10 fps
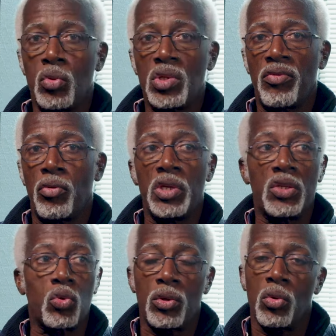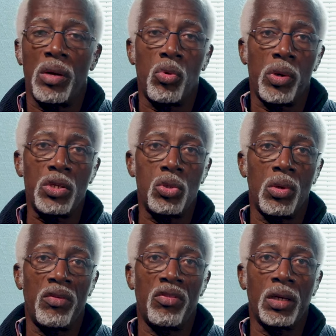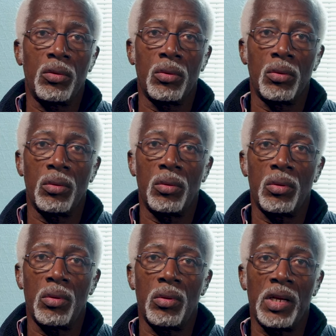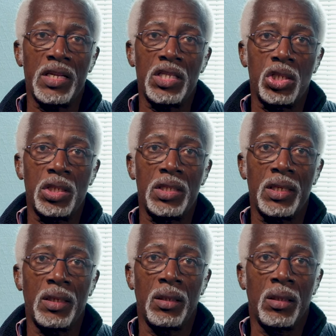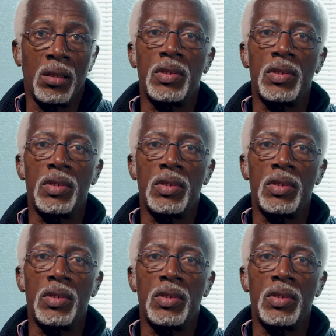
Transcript: Nous avons une étroite collaboration avec la CGT,